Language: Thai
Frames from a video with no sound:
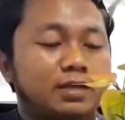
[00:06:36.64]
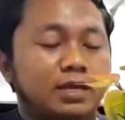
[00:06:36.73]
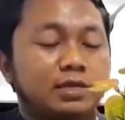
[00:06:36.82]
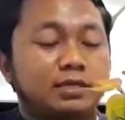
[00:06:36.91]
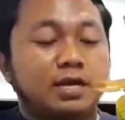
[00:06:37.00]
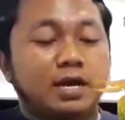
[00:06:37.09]

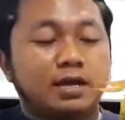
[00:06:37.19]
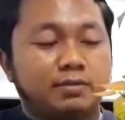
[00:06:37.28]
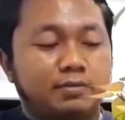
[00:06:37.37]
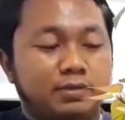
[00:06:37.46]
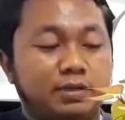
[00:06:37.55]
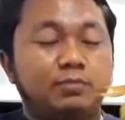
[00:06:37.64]
ให้ใช้
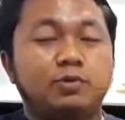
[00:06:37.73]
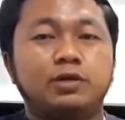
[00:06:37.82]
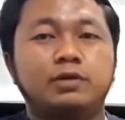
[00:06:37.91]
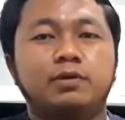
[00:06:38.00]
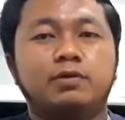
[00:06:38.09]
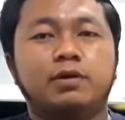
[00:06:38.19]
ดินพวก
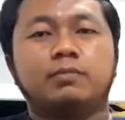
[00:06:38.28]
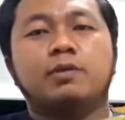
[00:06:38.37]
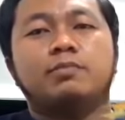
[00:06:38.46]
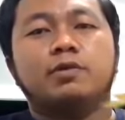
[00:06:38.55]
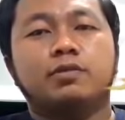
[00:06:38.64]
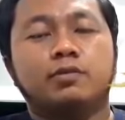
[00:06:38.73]
นี้ไปก่อนมา
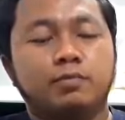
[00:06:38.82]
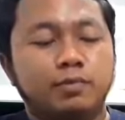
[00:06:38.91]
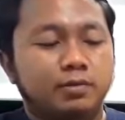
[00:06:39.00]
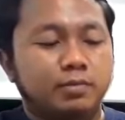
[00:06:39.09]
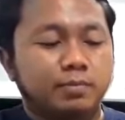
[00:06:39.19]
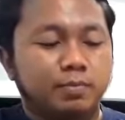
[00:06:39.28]
ผสมแล้ว
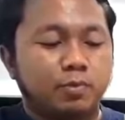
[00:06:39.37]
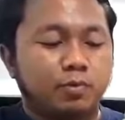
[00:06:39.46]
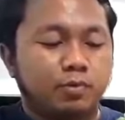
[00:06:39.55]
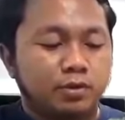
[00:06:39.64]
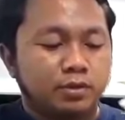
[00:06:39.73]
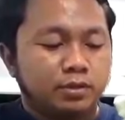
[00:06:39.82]
ก็มาปลูก
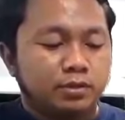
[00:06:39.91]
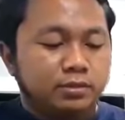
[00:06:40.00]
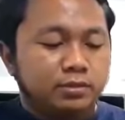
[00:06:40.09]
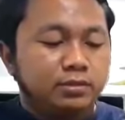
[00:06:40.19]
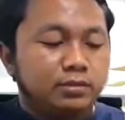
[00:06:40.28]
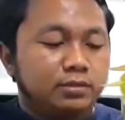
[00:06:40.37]

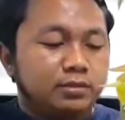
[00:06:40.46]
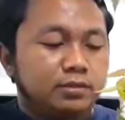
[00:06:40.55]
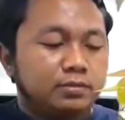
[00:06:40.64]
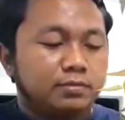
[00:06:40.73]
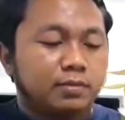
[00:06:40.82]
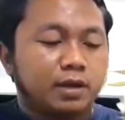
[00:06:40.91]

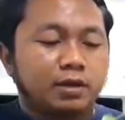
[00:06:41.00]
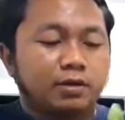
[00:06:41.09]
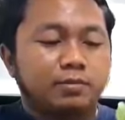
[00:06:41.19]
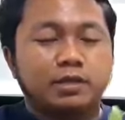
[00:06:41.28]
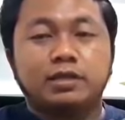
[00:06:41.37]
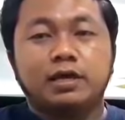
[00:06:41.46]
มาเอา
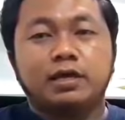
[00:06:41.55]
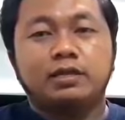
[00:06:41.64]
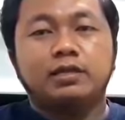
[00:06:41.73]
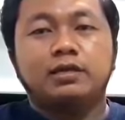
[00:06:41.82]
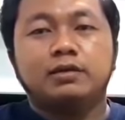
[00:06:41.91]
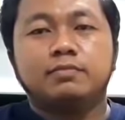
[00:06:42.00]
มาใส่
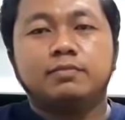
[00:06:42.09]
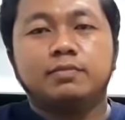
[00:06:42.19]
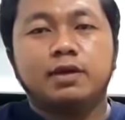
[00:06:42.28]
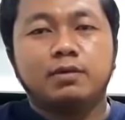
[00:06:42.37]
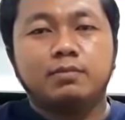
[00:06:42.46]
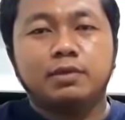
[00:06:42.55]
นี่ครับ
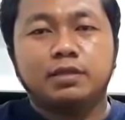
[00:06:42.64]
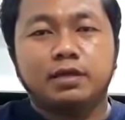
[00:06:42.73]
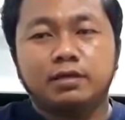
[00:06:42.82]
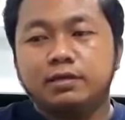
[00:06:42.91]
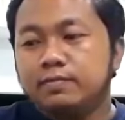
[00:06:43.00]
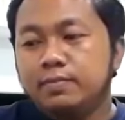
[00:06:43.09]
เอามาใส่
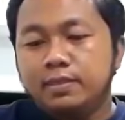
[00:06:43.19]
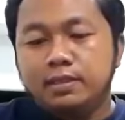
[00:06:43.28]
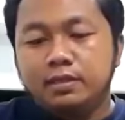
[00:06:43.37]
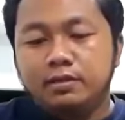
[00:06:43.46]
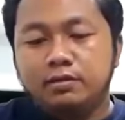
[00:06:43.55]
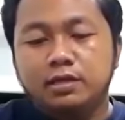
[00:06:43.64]

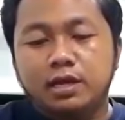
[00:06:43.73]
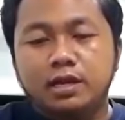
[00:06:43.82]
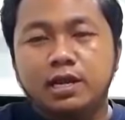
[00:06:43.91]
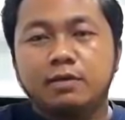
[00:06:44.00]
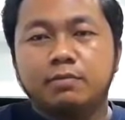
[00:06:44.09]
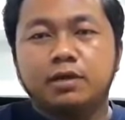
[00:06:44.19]
ซึ่งก็ใช้
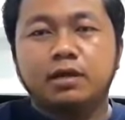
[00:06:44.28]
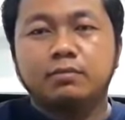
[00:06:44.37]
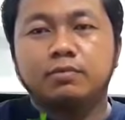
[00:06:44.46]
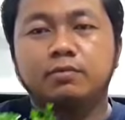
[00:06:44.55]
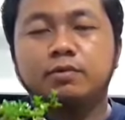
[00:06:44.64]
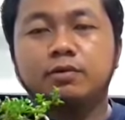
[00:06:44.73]
ได้เหมือนกัน
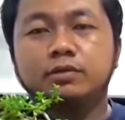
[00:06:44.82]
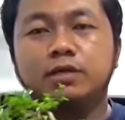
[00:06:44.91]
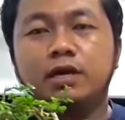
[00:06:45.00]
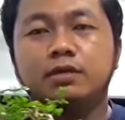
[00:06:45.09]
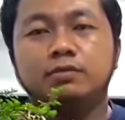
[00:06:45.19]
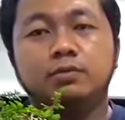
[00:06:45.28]
ผมก็
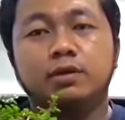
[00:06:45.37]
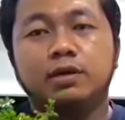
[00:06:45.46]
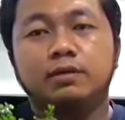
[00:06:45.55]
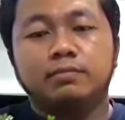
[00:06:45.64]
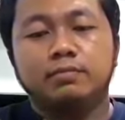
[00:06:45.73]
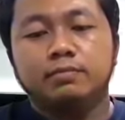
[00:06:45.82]
ใช้อยู่นะค
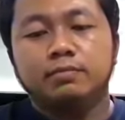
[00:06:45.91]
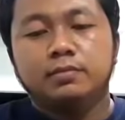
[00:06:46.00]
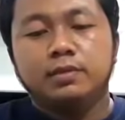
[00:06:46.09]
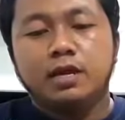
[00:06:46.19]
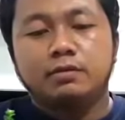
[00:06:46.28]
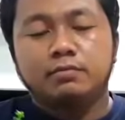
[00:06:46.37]
รับ
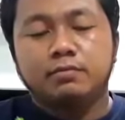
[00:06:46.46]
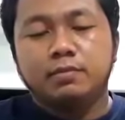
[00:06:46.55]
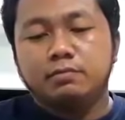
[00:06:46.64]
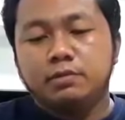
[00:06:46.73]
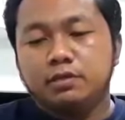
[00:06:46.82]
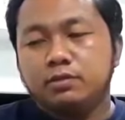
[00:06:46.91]
ยังไม่
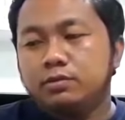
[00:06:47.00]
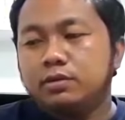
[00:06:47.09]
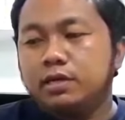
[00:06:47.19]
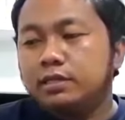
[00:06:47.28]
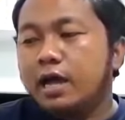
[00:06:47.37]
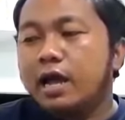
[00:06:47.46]
มีต้นไห
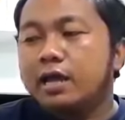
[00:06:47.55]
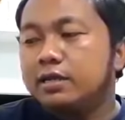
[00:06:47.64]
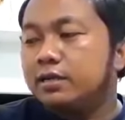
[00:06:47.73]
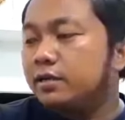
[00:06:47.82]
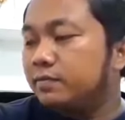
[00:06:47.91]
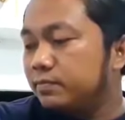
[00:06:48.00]
นตายเลย
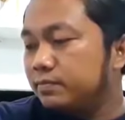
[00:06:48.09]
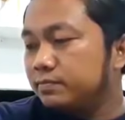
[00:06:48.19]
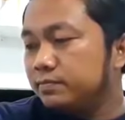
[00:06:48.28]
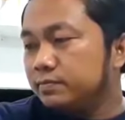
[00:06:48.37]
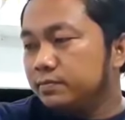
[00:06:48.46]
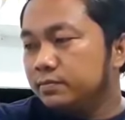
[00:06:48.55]
นะครับ
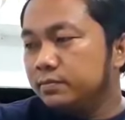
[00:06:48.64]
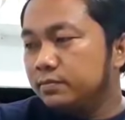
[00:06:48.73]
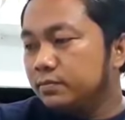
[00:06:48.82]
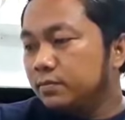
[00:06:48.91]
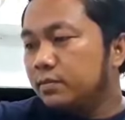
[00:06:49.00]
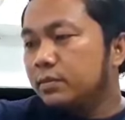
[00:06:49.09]

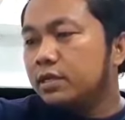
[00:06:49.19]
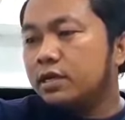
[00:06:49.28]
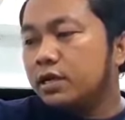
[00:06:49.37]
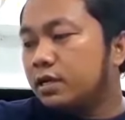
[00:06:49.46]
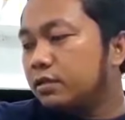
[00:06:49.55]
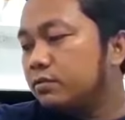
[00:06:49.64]
ใช้
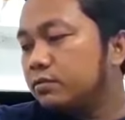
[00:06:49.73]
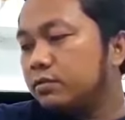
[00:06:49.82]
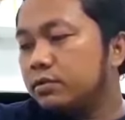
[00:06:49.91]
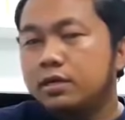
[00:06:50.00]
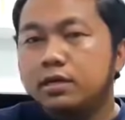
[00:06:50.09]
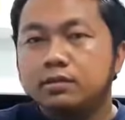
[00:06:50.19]
ได้ทุก
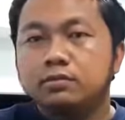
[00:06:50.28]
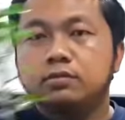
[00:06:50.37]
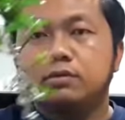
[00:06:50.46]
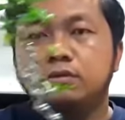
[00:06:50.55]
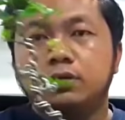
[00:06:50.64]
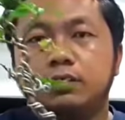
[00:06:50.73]
ใช้ได้ทุก
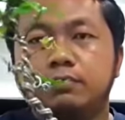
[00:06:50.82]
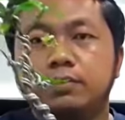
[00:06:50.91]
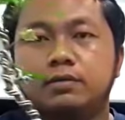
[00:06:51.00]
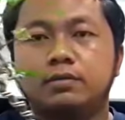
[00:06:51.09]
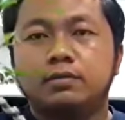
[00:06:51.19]
ต้นครับไม่